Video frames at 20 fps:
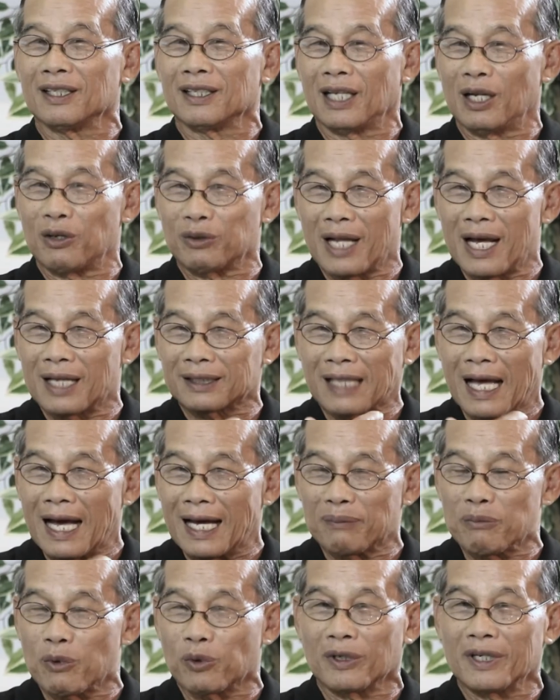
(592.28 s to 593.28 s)
เราหน้าตา
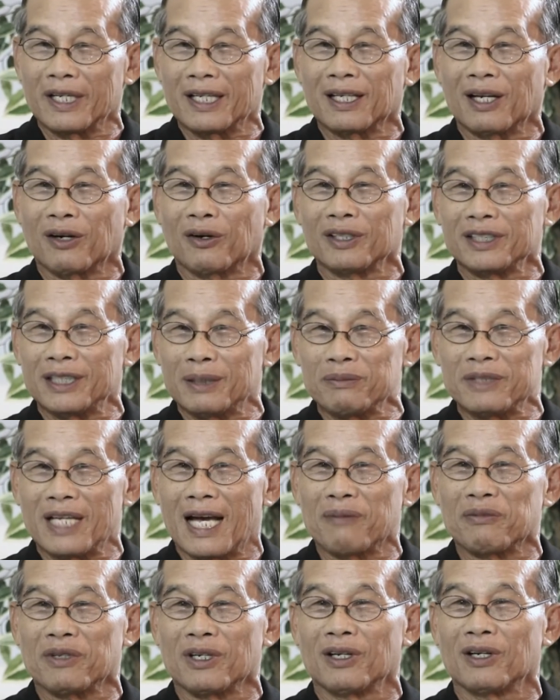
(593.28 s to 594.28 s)
บุคลิกเราก็ยิ้มแย้
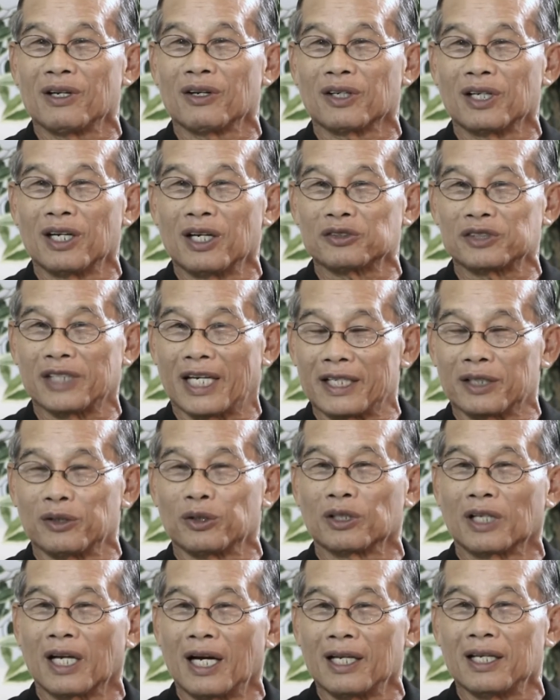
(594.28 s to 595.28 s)
มอยู่แล้วเราก็เอาใจค
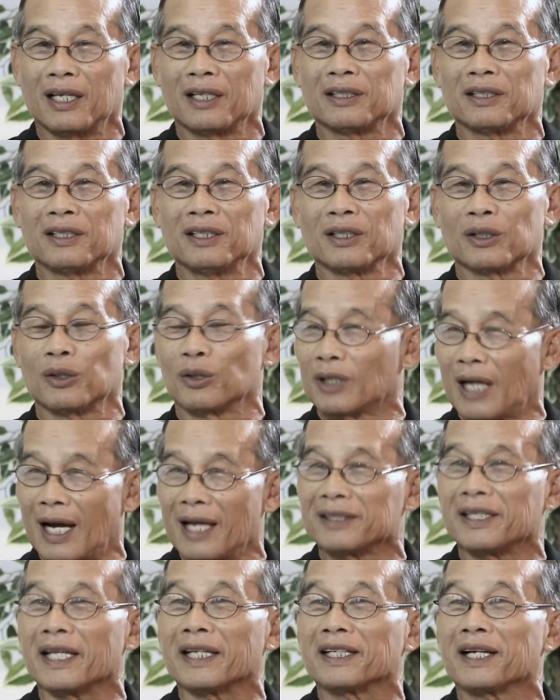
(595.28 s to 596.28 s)
นไข้เลยคนไข้
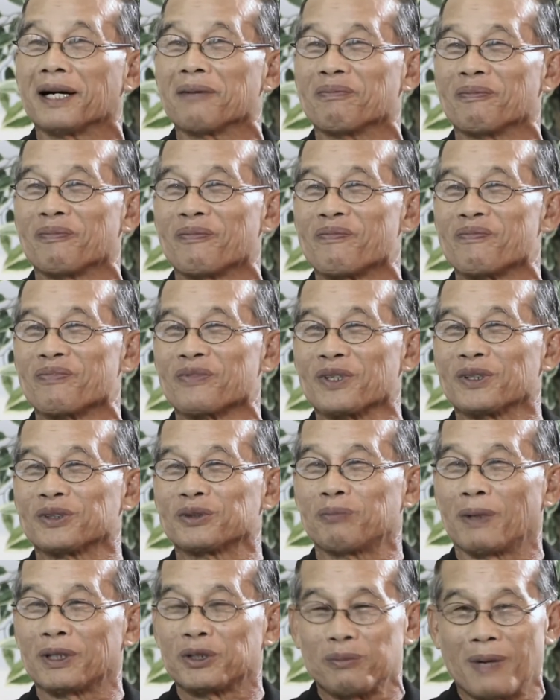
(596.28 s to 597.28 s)
ติดครับครับ
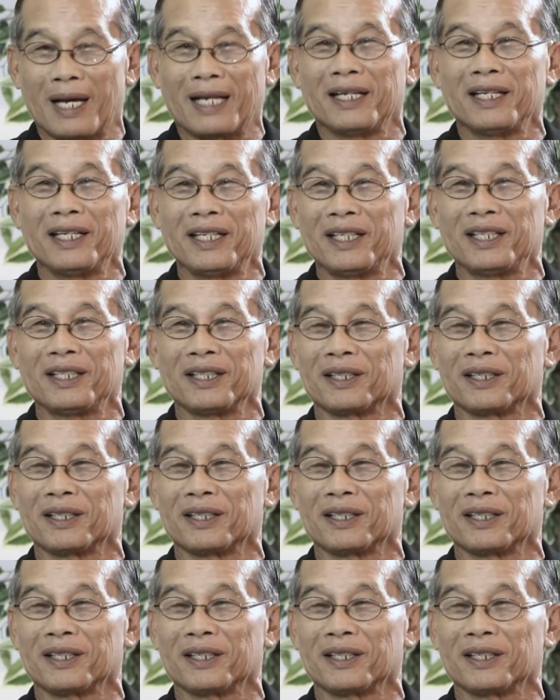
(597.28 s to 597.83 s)
ปัจจุบันนี้